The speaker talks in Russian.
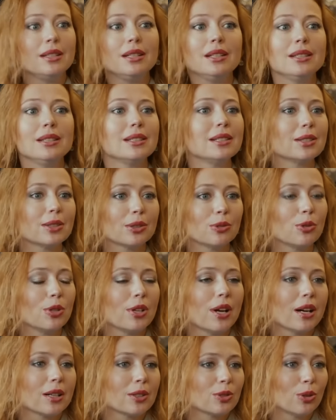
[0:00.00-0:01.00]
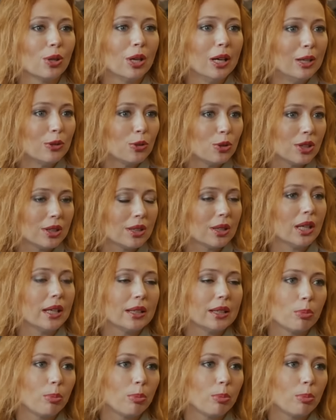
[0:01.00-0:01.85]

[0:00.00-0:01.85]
Старшеклассница пояснила, что